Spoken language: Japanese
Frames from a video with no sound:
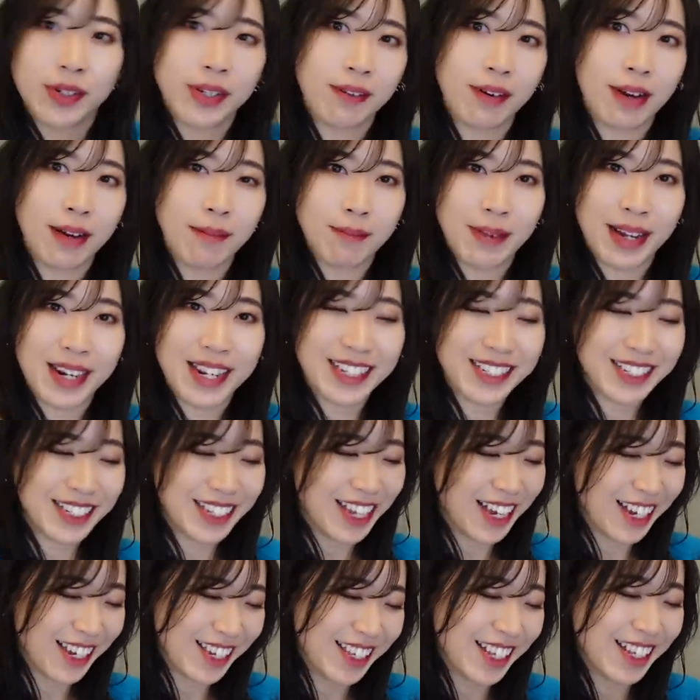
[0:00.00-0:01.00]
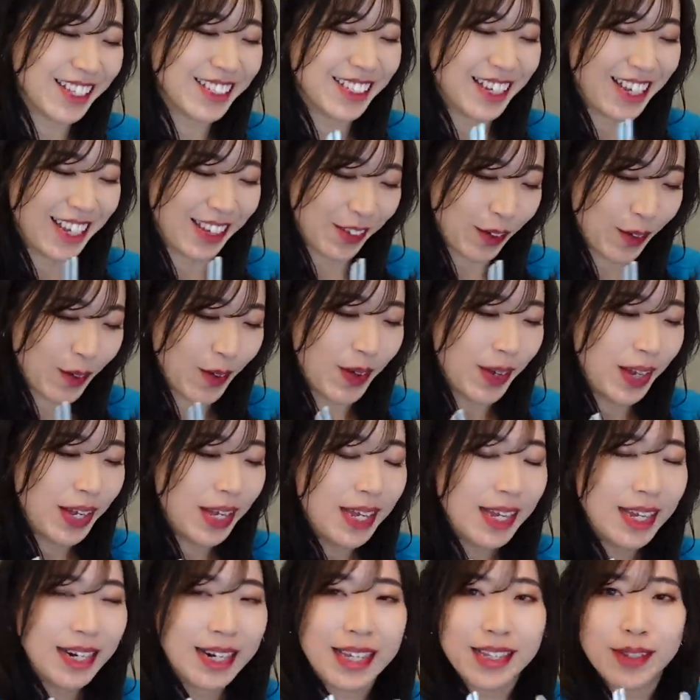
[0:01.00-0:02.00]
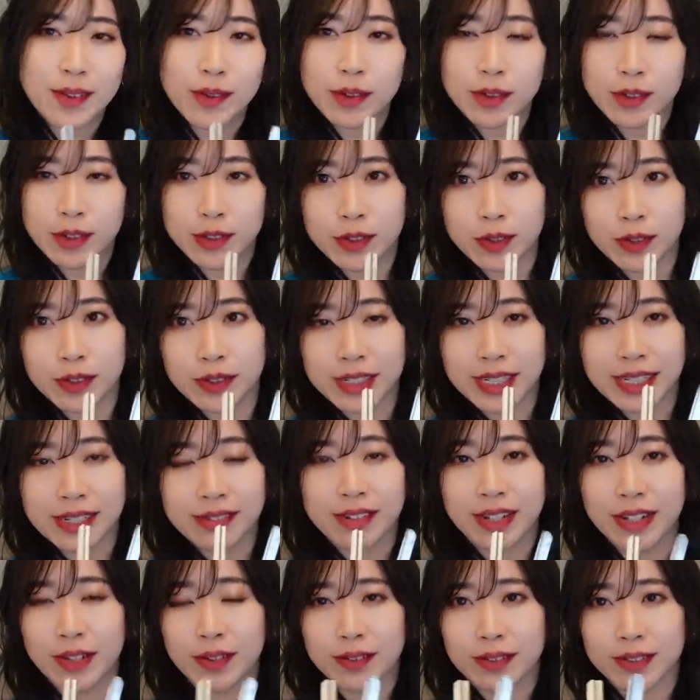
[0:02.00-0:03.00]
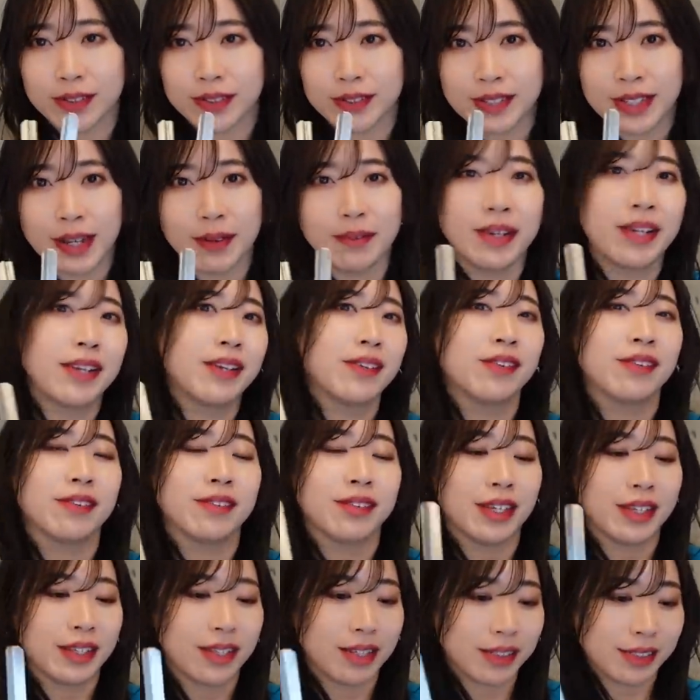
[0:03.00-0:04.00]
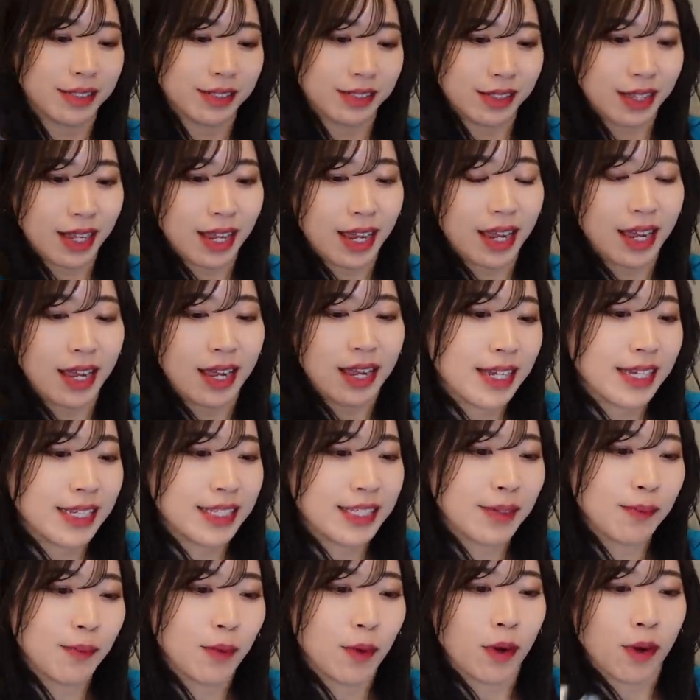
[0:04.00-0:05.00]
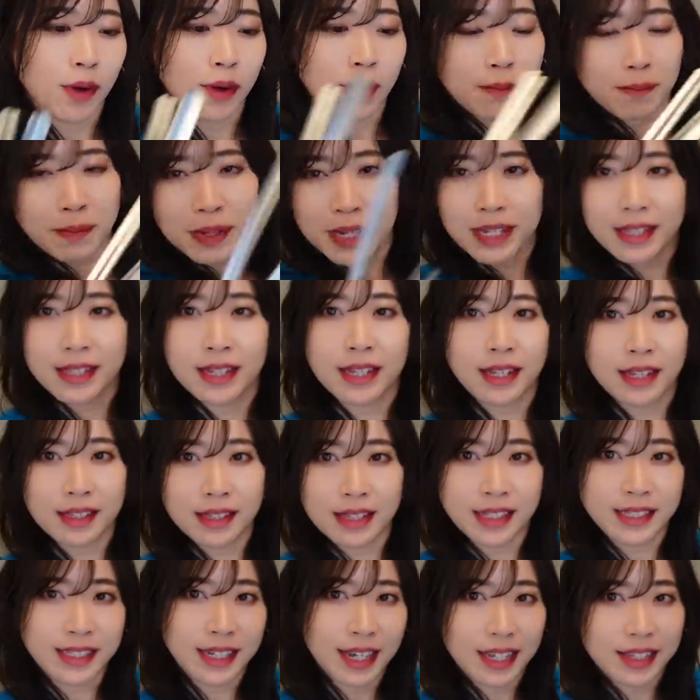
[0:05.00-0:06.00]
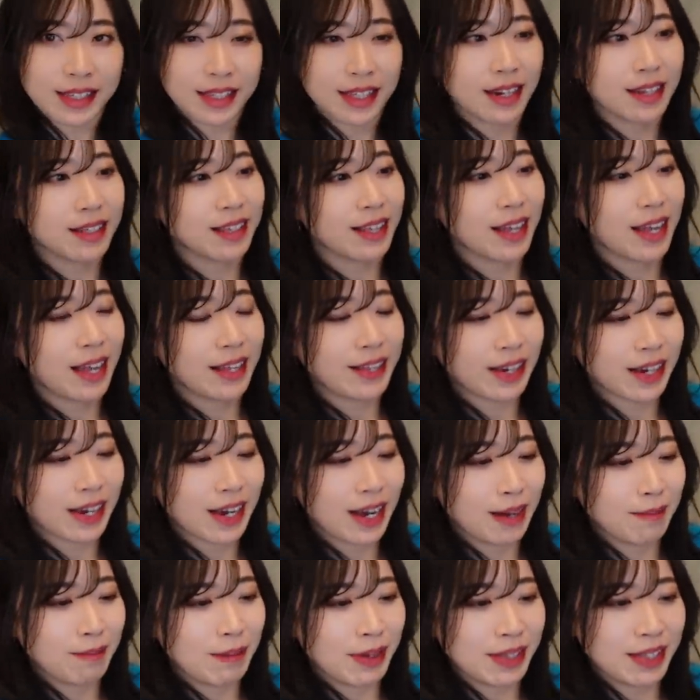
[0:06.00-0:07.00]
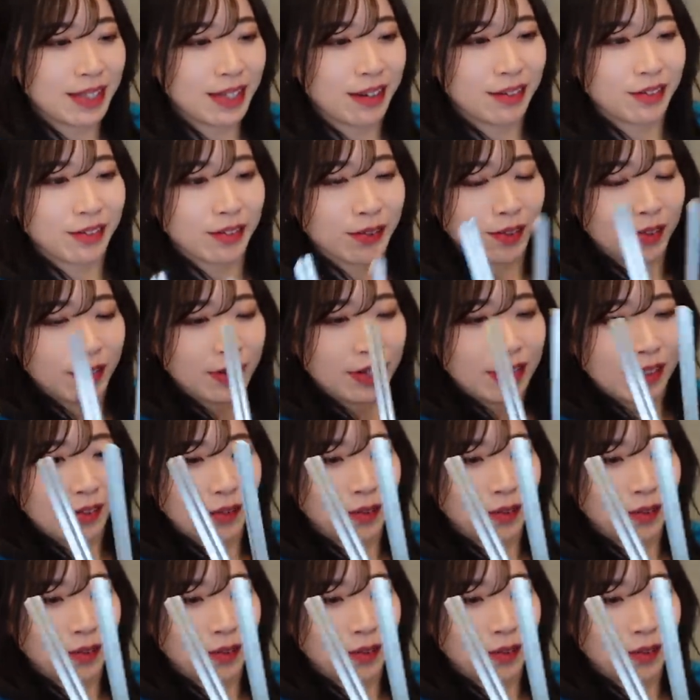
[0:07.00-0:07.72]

理はあんまりしないんですけどレトルト食品はよく食べるのでですねいつもピーって切ってジャーって入れてなんか余ってるの